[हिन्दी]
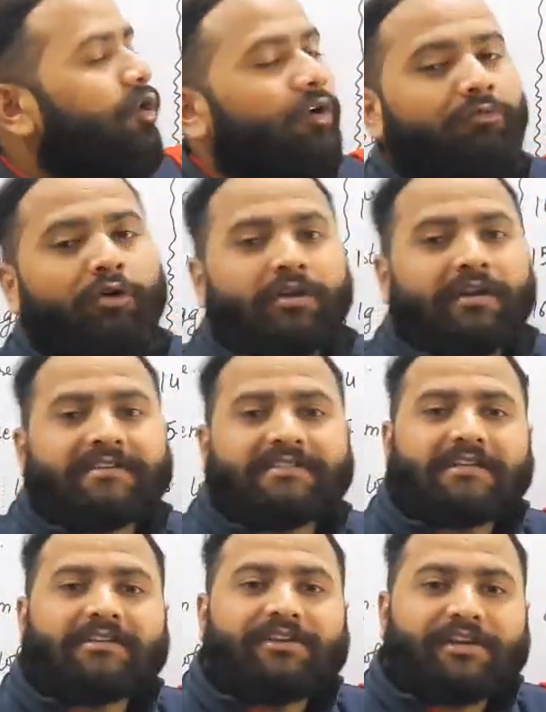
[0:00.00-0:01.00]
और वाटर के
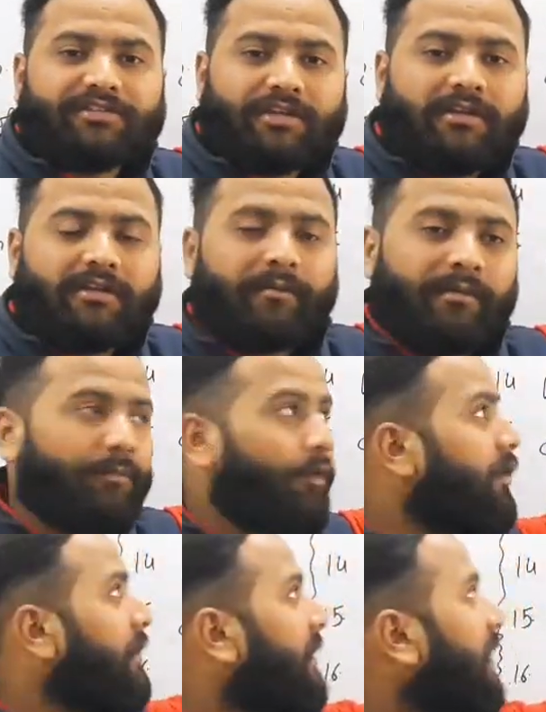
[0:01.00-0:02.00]
साथ रिएक्शन ये भी इंपॉर्टेंट